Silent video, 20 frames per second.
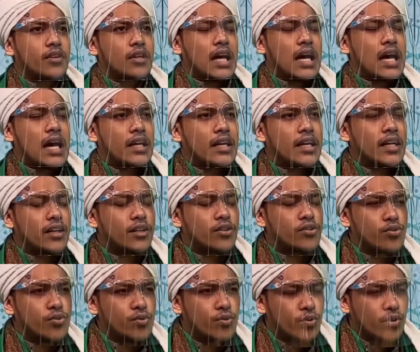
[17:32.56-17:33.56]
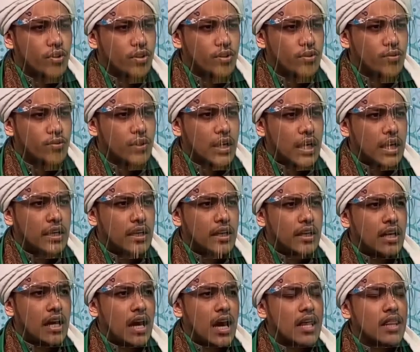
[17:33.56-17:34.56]
hakikat syukur itu
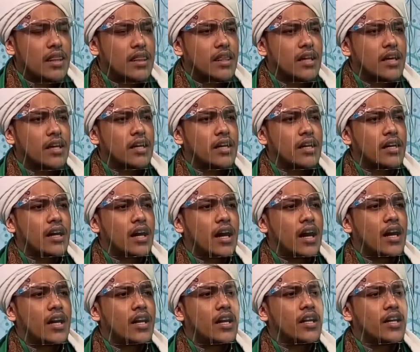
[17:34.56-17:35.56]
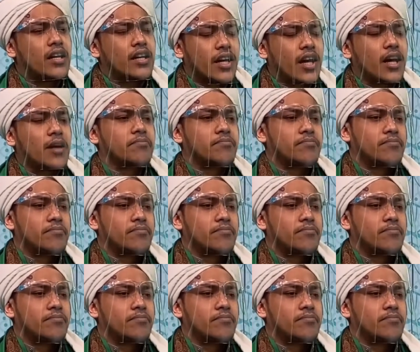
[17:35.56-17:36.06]
adalah athana ala ni'am.